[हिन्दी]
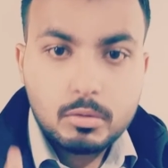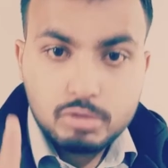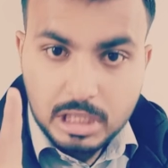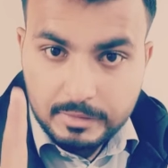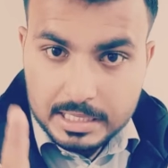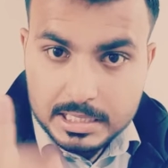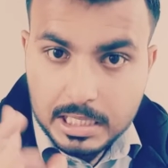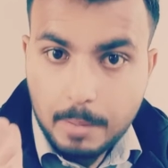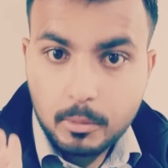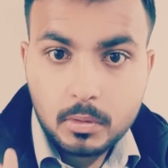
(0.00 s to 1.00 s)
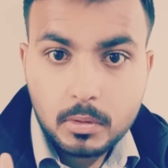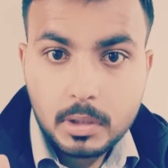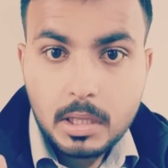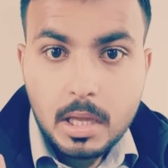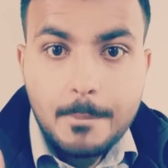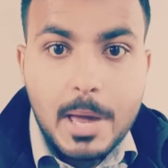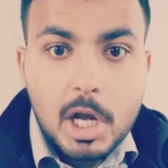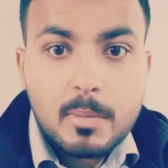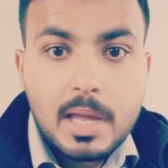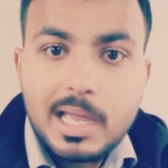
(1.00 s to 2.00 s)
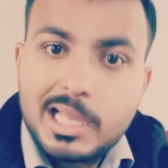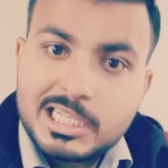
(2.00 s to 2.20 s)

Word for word: उसकी वजह से आपकी पैरों में